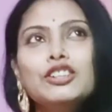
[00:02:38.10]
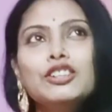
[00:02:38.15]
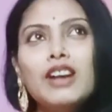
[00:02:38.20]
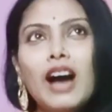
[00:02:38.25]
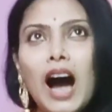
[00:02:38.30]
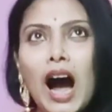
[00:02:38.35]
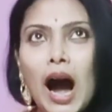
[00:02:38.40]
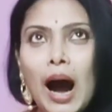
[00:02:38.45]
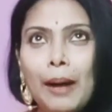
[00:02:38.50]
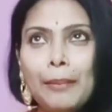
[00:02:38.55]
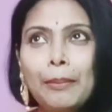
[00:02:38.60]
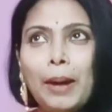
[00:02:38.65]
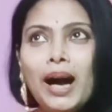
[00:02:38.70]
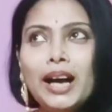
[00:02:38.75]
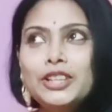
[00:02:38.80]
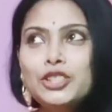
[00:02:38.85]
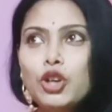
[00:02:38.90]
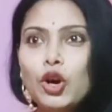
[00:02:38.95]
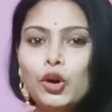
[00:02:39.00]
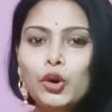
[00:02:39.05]
আমার
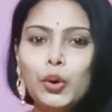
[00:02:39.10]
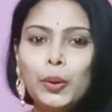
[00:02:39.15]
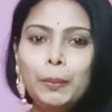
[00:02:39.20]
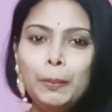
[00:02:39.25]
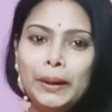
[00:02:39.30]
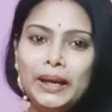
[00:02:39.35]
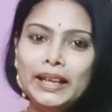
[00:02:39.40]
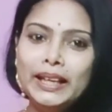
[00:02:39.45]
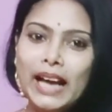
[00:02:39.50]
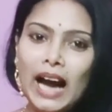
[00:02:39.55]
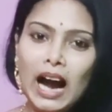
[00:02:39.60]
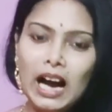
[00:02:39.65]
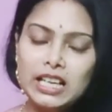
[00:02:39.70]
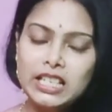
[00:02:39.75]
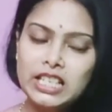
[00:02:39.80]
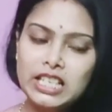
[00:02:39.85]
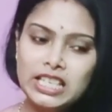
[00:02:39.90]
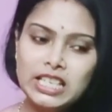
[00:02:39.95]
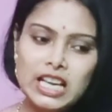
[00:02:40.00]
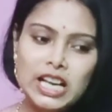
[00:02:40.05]
যখন পিনটা
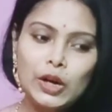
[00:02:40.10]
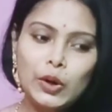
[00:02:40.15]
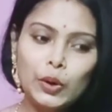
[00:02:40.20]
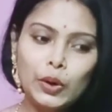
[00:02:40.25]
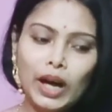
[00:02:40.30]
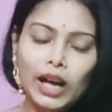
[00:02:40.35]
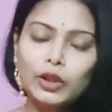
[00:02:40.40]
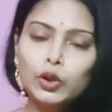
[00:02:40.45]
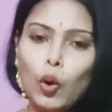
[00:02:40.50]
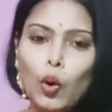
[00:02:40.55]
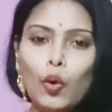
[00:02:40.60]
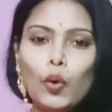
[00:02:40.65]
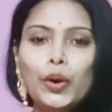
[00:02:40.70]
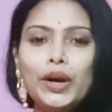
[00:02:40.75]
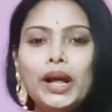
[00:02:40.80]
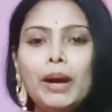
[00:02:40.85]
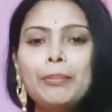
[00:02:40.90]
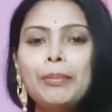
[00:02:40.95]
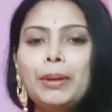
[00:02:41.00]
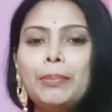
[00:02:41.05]
আসছিল না তখন
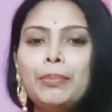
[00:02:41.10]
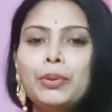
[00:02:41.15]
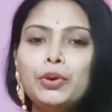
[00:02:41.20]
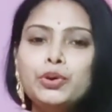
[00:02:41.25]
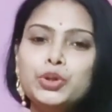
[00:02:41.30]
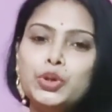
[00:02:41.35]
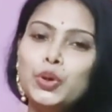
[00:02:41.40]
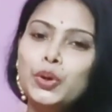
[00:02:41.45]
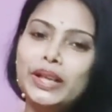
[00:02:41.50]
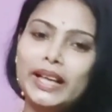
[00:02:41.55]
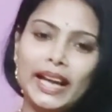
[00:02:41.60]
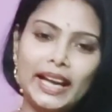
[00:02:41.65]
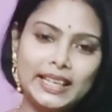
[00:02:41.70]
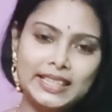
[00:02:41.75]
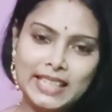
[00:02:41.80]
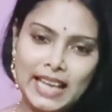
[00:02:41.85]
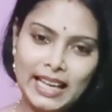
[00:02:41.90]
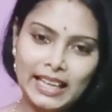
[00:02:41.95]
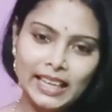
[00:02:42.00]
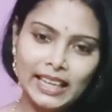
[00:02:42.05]
আমি প্রচুর টেক
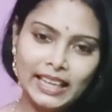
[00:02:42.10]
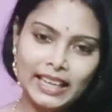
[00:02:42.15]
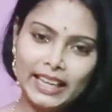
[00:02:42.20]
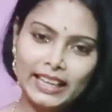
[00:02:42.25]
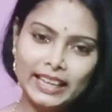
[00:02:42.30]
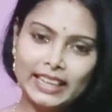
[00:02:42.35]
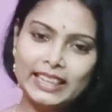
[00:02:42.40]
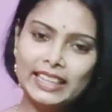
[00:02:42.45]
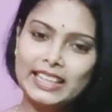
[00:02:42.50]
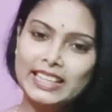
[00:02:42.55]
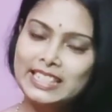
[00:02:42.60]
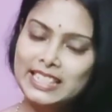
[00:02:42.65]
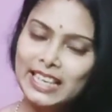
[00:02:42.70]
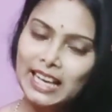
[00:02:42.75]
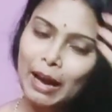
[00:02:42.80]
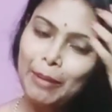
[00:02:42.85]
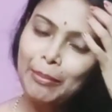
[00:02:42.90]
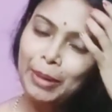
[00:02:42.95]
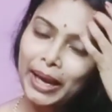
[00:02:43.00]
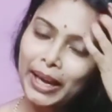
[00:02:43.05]
চ্যানেল ঘেটে নিয়েছিলাম
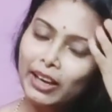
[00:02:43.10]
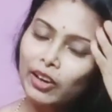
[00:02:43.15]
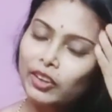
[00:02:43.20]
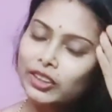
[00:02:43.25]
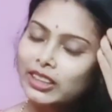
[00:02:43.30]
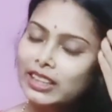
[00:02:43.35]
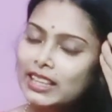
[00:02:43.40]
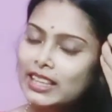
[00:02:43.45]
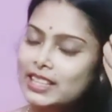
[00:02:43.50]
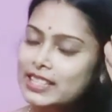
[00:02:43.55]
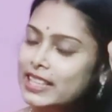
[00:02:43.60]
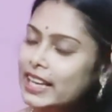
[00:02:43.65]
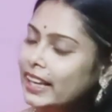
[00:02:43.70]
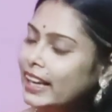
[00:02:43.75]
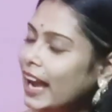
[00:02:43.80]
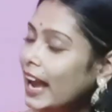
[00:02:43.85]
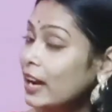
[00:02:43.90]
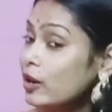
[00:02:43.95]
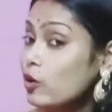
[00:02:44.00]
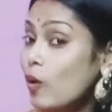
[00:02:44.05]
এই কদিনে যে
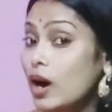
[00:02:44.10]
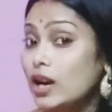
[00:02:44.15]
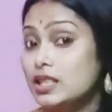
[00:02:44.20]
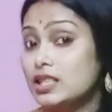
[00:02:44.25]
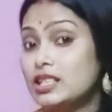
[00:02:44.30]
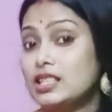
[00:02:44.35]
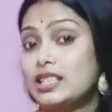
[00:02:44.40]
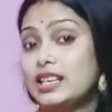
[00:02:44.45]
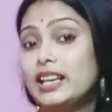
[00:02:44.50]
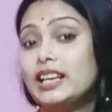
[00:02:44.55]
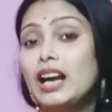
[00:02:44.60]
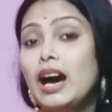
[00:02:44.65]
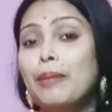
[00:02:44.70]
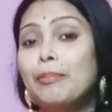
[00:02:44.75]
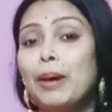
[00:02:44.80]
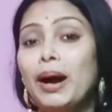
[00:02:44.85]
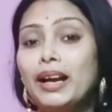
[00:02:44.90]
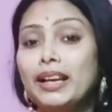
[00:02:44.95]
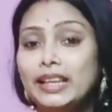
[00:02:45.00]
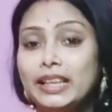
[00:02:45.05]
কেন আসছে না বা
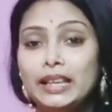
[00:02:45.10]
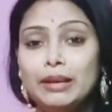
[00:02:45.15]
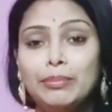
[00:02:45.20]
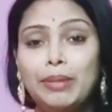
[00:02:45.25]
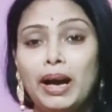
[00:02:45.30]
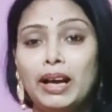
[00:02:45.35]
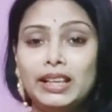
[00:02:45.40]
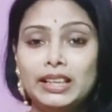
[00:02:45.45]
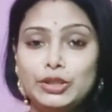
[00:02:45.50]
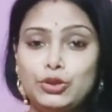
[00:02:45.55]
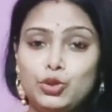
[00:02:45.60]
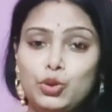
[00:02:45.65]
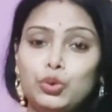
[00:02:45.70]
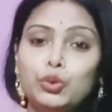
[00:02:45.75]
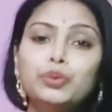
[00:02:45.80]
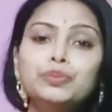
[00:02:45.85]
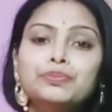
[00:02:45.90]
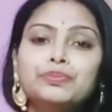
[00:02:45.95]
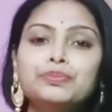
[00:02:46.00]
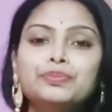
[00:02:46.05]
কী বা কিছু
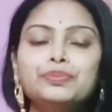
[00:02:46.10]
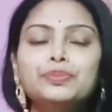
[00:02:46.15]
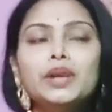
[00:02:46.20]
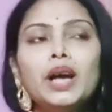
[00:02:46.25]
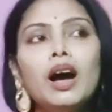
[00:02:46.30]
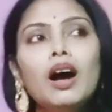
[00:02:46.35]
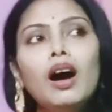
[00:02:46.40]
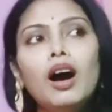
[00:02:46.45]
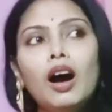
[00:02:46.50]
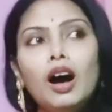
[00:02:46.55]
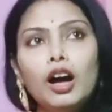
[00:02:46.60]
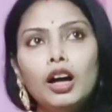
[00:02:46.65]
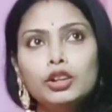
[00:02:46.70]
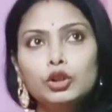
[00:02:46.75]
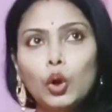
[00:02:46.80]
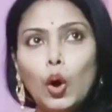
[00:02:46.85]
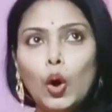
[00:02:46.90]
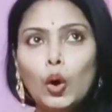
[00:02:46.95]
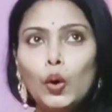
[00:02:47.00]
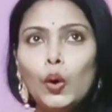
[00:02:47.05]

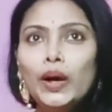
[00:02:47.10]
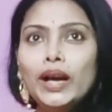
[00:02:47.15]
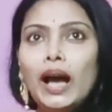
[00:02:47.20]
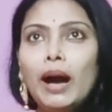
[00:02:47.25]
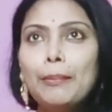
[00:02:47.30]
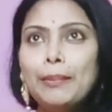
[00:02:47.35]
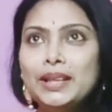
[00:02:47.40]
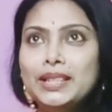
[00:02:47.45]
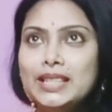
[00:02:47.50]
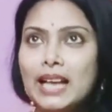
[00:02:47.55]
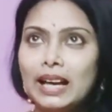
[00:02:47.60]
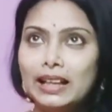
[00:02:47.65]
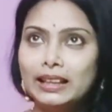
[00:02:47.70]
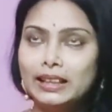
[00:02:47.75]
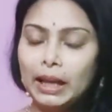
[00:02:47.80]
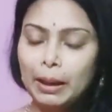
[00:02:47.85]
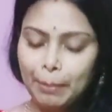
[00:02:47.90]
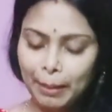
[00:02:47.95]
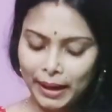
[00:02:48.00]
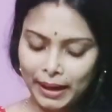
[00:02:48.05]
তখন আমি জানতে
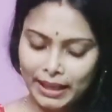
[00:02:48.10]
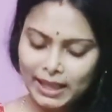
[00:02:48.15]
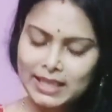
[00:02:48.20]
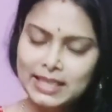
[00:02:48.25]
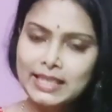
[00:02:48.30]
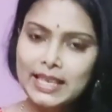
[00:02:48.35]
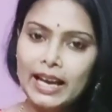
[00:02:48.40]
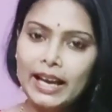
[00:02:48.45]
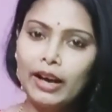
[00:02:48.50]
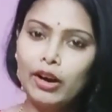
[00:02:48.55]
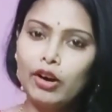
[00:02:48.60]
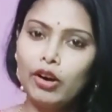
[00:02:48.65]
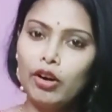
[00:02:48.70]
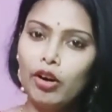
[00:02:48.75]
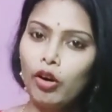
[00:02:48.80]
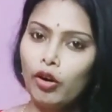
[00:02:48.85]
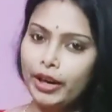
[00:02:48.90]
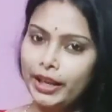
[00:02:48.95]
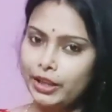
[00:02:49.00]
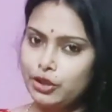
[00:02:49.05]
পারি যে
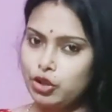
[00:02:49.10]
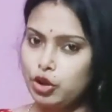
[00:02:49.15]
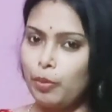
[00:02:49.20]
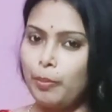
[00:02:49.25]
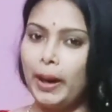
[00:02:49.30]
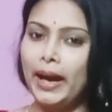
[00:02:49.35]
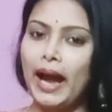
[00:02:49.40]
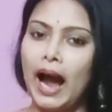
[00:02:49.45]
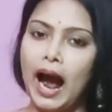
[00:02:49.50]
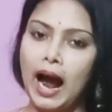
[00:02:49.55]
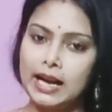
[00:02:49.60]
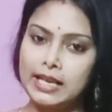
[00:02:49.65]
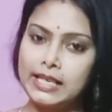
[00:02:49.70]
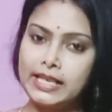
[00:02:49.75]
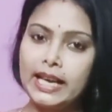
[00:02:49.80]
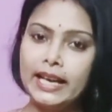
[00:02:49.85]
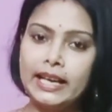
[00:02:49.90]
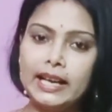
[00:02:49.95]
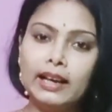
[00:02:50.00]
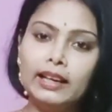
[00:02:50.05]
অনেক সময় আসে
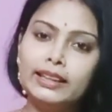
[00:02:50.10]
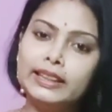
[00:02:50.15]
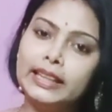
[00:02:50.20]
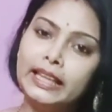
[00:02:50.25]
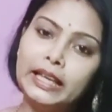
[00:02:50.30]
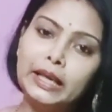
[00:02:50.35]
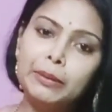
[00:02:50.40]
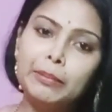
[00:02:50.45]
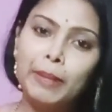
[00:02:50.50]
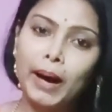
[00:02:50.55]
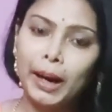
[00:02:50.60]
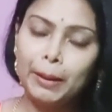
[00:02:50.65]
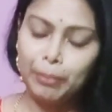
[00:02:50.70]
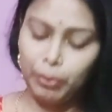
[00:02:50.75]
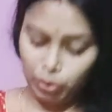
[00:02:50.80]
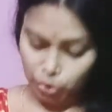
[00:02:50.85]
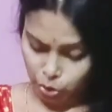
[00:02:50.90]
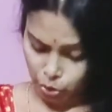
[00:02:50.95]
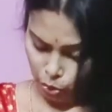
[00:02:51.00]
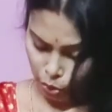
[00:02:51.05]
না তিনবার
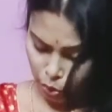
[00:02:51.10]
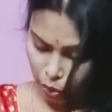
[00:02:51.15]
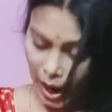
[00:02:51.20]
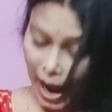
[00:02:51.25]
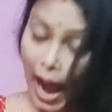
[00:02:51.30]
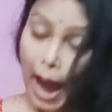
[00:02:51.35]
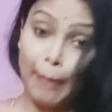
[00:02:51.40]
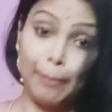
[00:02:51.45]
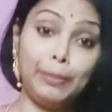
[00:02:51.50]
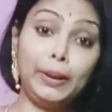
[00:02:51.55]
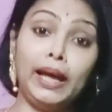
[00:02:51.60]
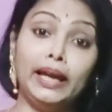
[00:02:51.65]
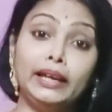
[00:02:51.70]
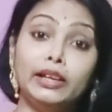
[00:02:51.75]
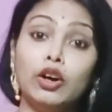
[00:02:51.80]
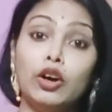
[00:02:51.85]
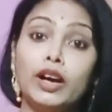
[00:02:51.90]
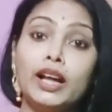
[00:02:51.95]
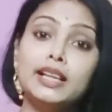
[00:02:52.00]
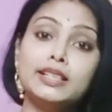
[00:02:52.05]
পর্যন্ত অ্যাপ্লাই
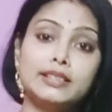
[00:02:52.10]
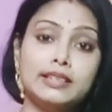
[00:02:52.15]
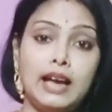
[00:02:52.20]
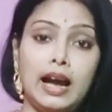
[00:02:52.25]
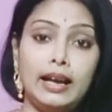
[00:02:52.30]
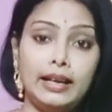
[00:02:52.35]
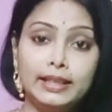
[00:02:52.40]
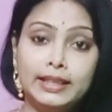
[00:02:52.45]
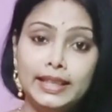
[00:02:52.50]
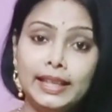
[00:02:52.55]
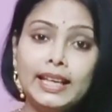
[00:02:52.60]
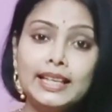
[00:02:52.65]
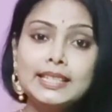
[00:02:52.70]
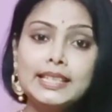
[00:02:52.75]
করা যায় ঠিক আছে